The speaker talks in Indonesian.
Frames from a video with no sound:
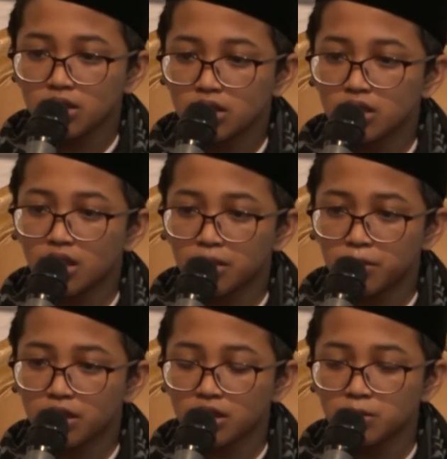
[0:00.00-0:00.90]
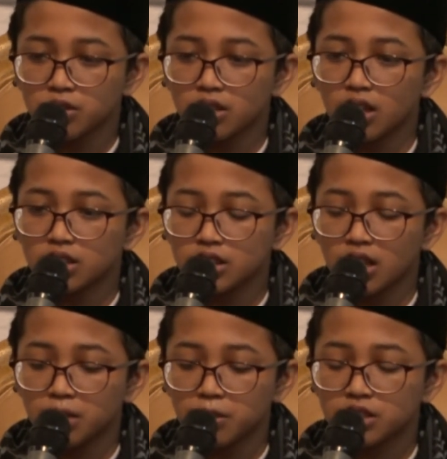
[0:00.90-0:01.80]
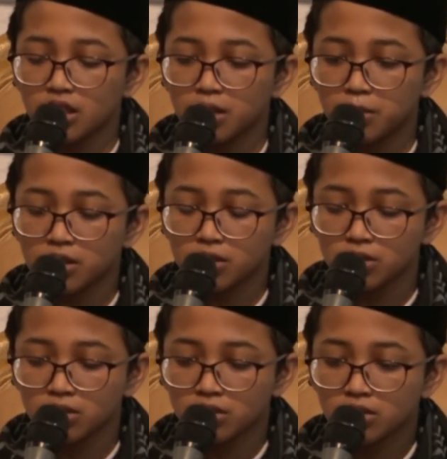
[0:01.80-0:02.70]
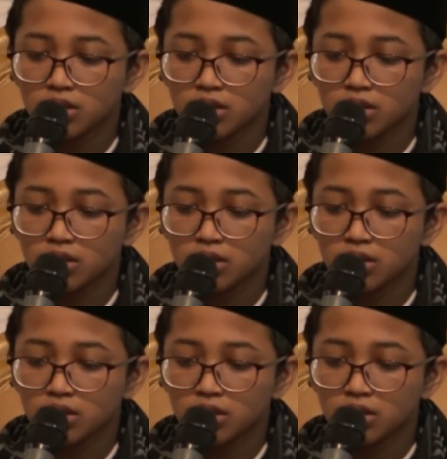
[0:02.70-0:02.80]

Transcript: tidak bertemu dengan sahabat-sahabatku